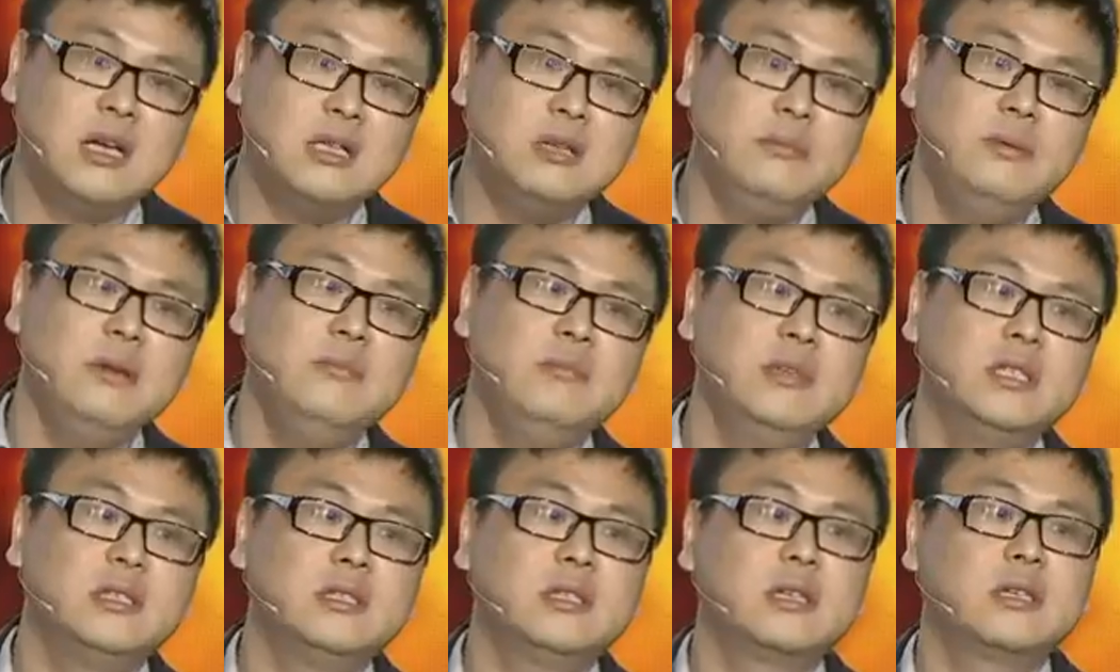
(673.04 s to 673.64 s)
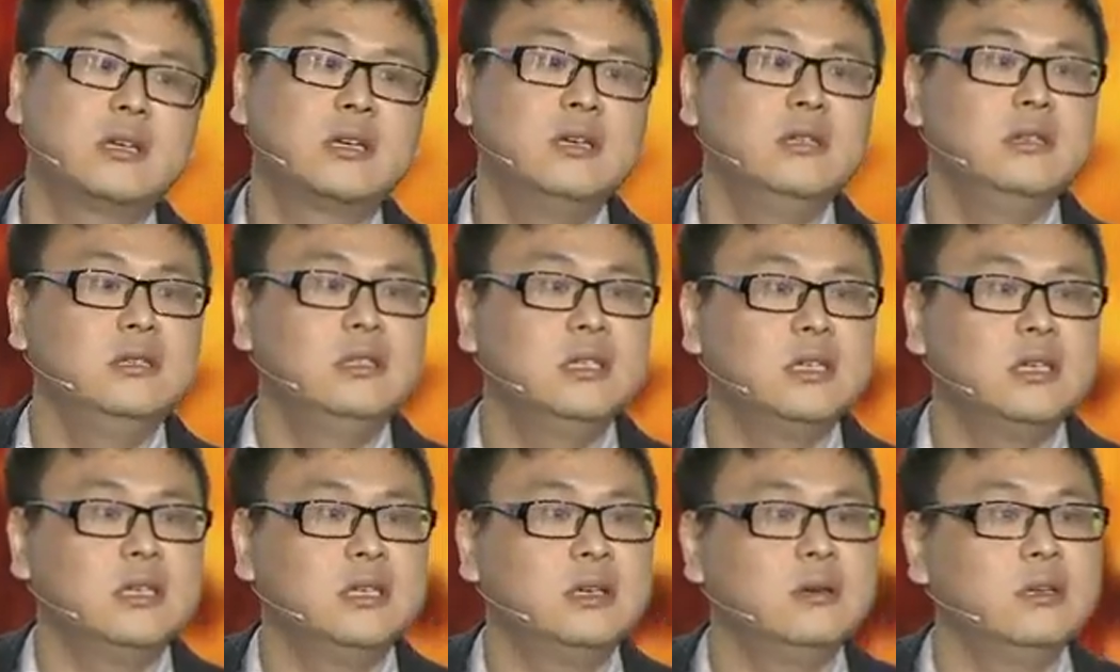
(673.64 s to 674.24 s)
other payments 跟
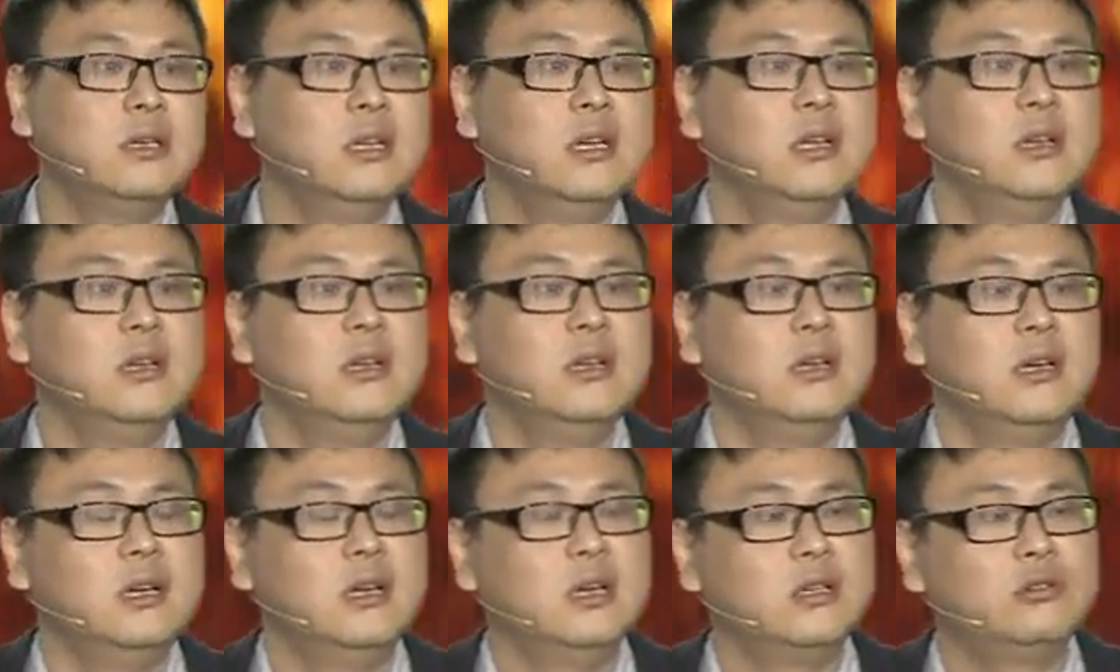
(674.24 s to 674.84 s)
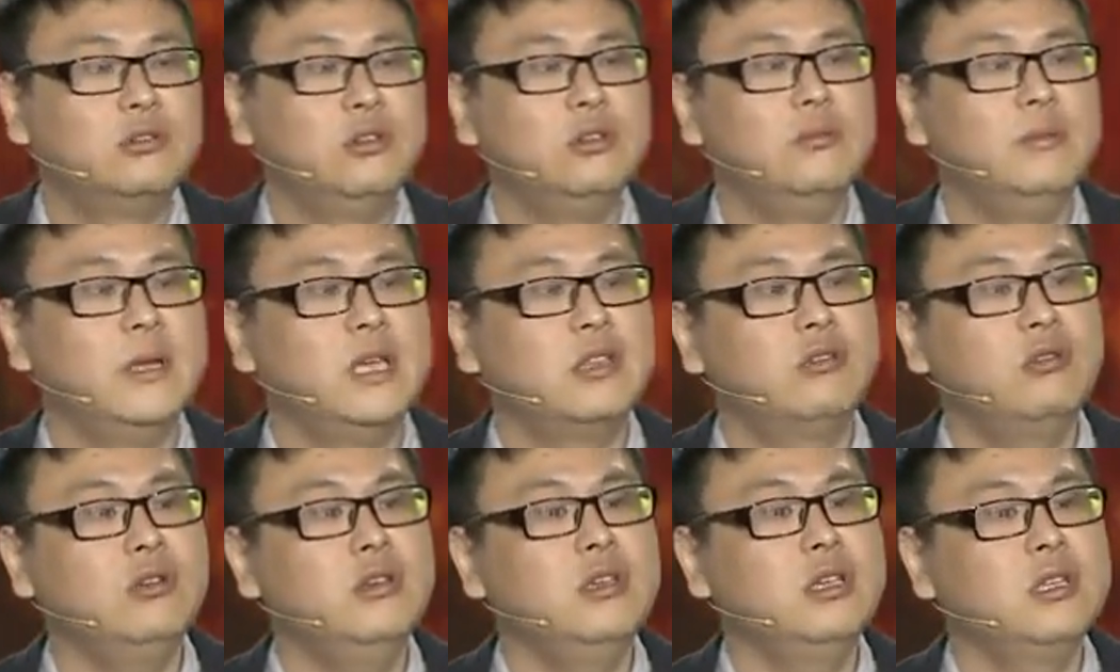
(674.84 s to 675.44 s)
这个呃区
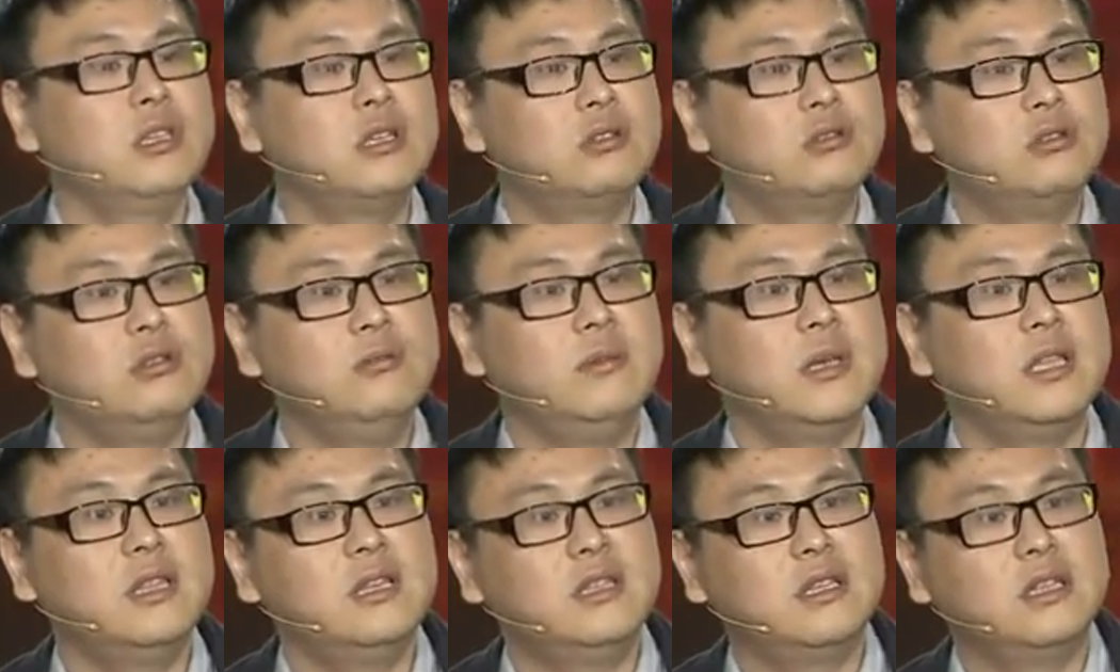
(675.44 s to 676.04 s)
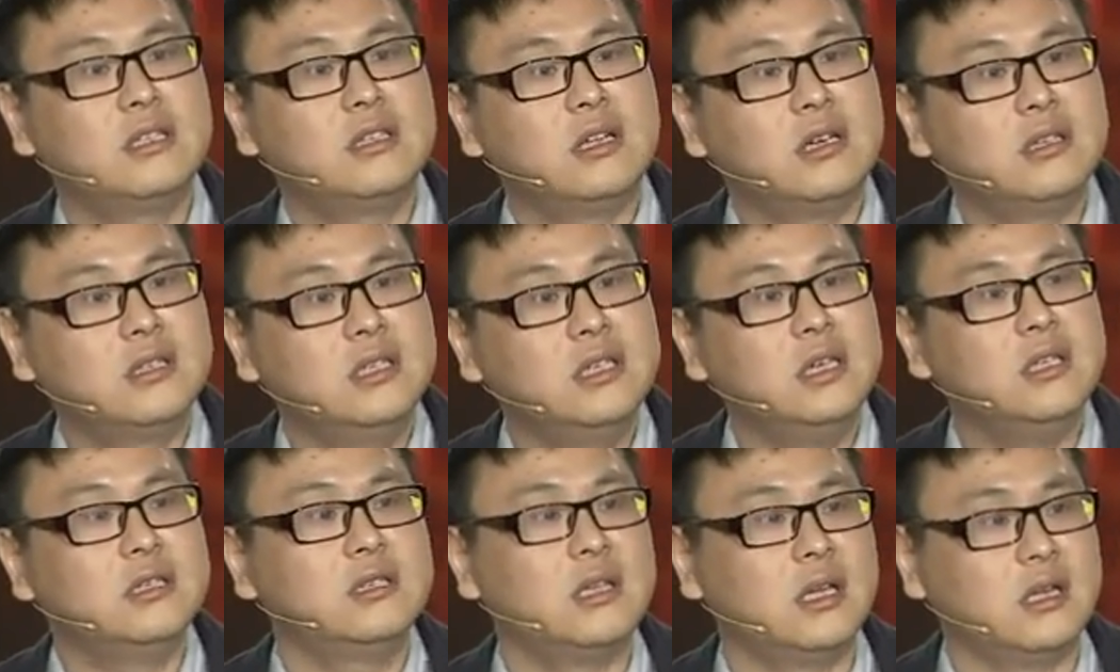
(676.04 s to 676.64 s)
别对应的区别的呢，叫
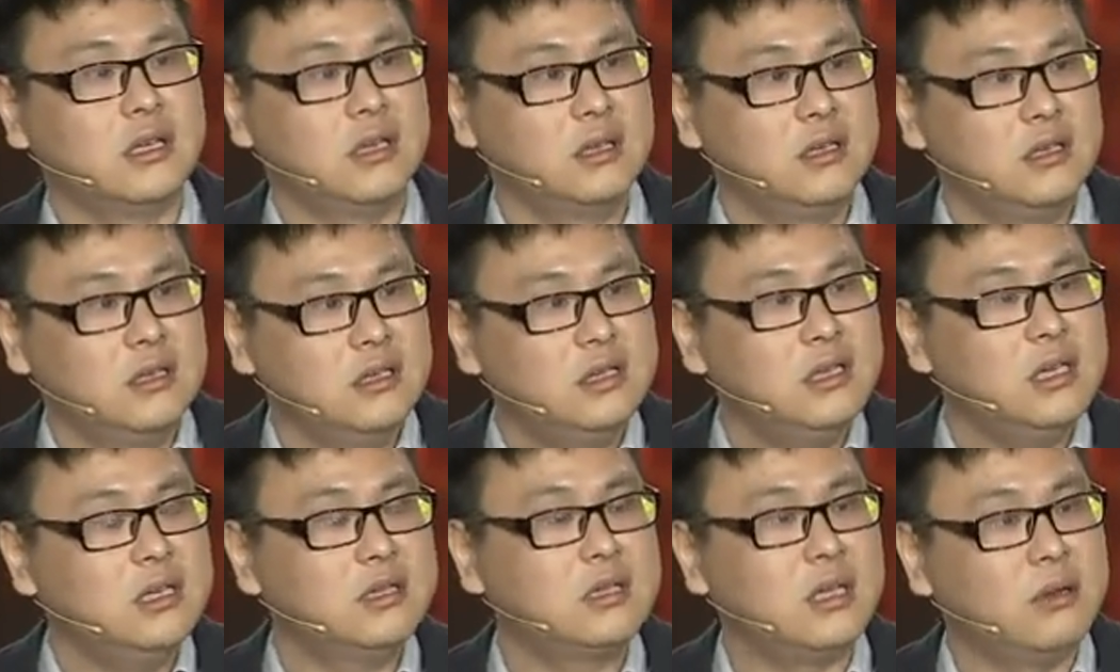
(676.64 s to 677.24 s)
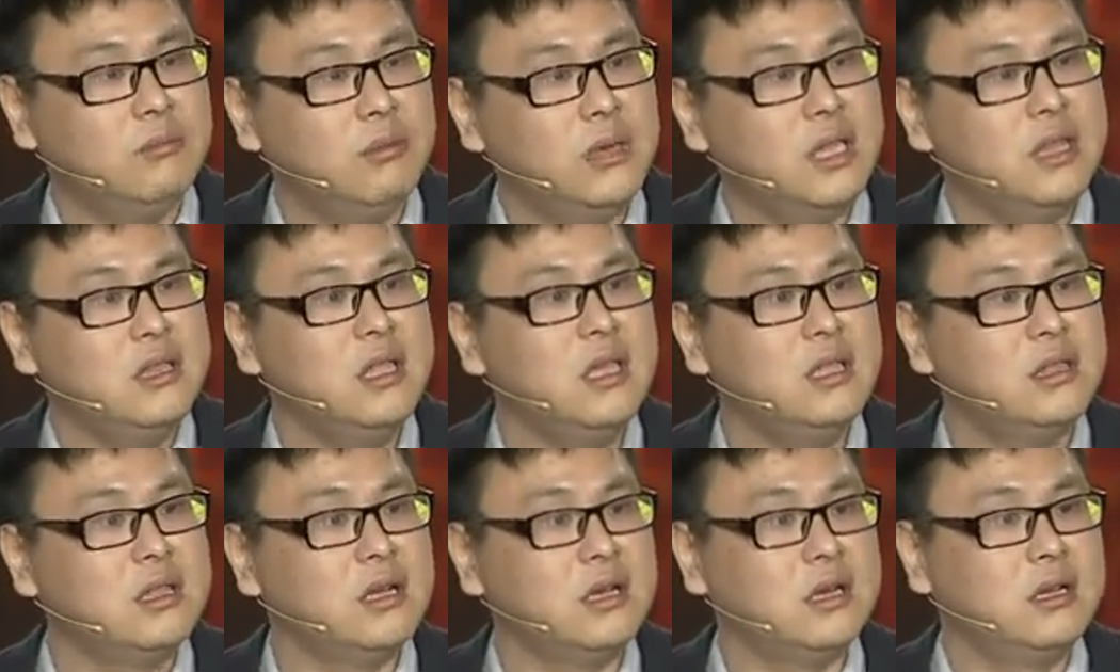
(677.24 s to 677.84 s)
现场现场门
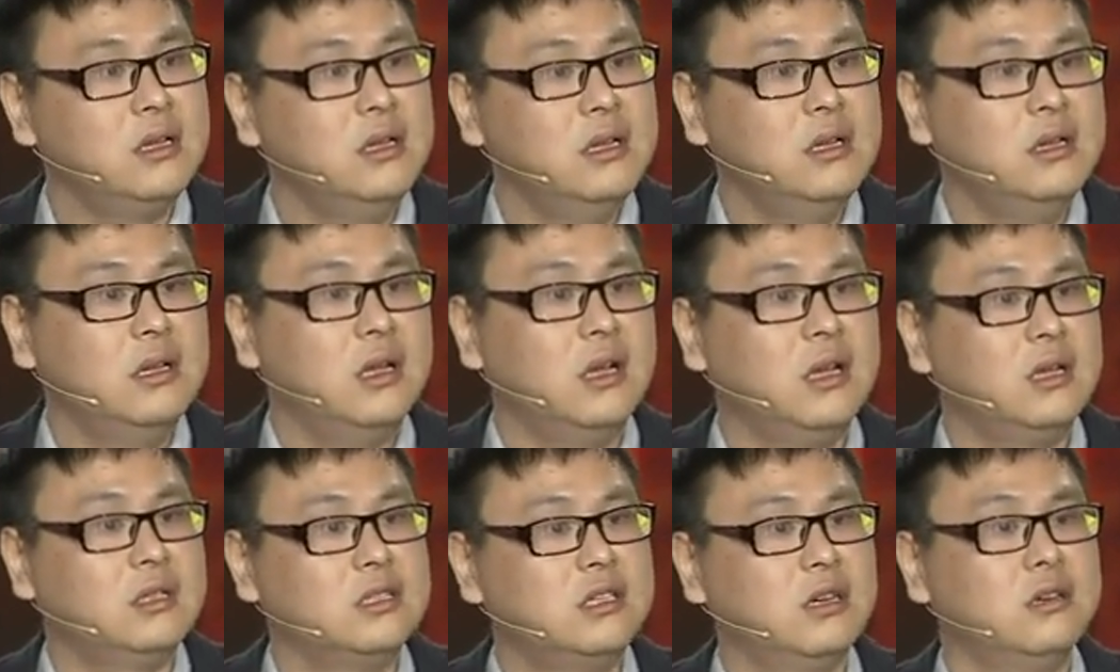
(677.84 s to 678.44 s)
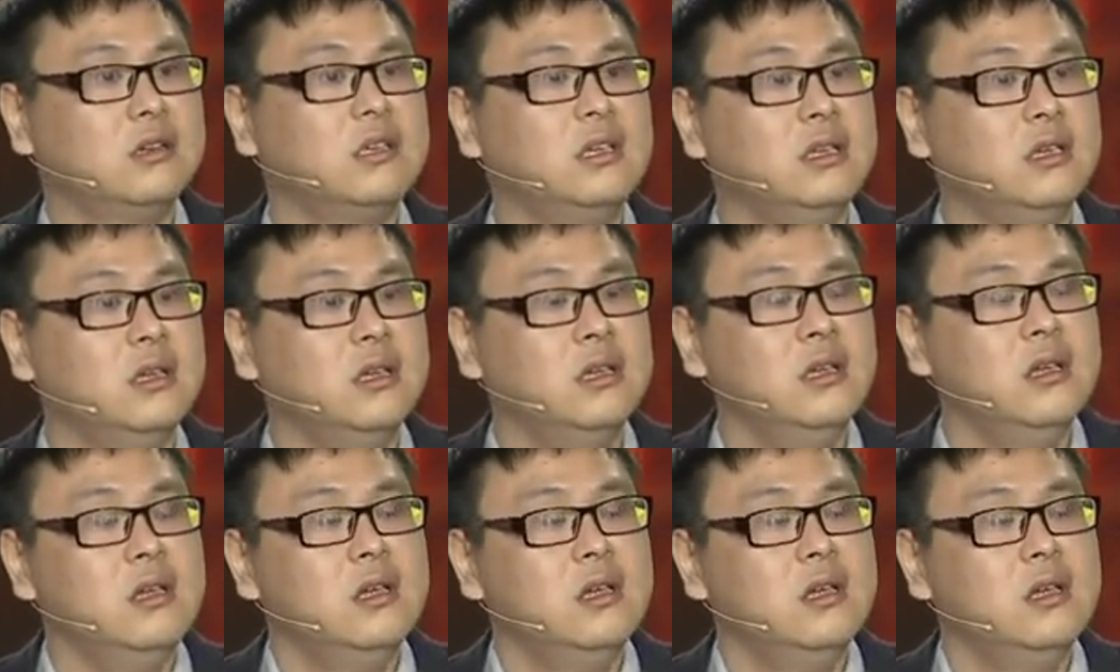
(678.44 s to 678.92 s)
店的呃交易。